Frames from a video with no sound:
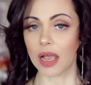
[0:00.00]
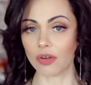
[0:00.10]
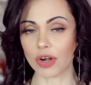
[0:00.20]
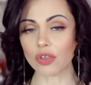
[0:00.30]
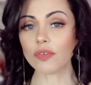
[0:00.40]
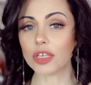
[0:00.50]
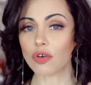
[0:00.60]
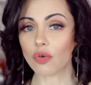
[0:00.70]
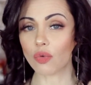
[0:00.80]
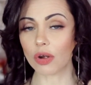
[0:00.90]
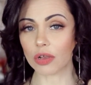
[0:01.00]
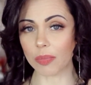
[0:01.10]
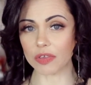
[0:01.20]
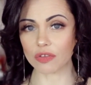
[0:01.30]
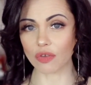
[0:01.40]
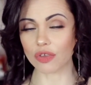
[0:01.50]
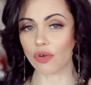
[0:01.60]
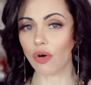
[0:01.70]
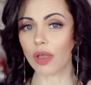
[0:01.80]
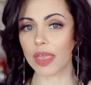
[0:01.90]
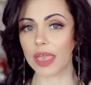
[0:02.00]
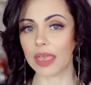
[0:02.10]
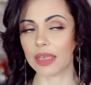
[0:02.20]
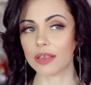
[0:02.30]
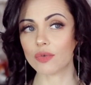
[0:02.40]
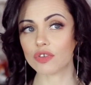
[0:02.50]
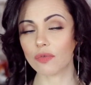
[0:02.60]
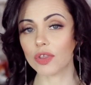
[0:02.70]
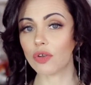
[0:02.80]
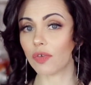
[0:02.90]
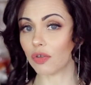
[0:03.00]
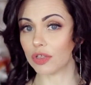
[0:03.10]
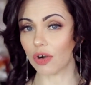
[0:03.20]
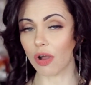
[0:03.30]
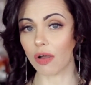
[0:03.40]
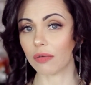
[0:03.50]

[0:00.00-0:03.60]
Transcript: Allora io vi dico quello che penso io e in questo video ve lo dirò